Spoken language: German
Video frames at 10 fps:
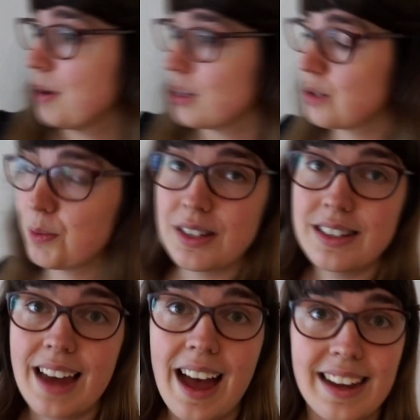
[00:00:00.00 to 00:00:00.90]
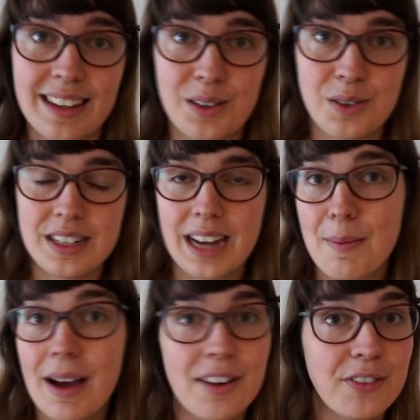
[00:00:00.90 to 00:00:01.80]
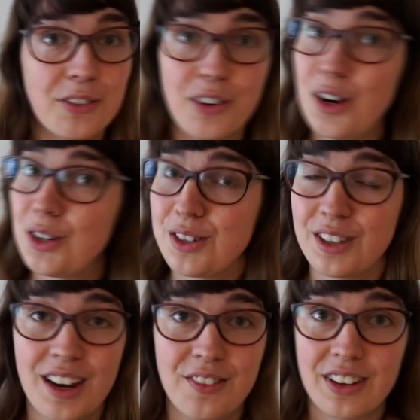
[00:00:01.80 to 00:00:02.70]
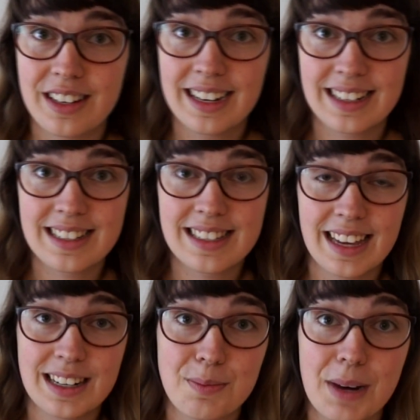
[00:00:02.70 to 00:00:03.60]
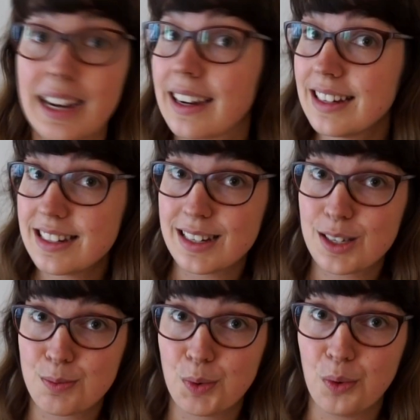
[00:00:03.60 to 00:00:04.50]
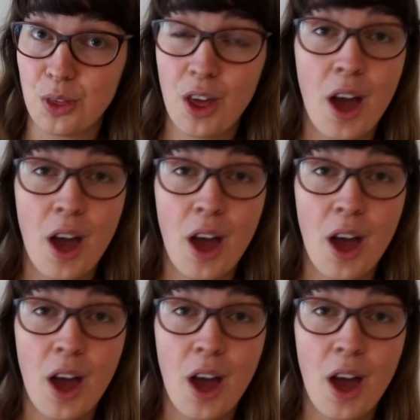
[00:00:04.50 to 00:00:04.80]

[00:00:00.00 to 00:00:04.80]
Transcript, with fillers: plötzlich muss ich dahin und die Kamera verfolgt euch einfach die ganze Zeit dabei, richtig smooth.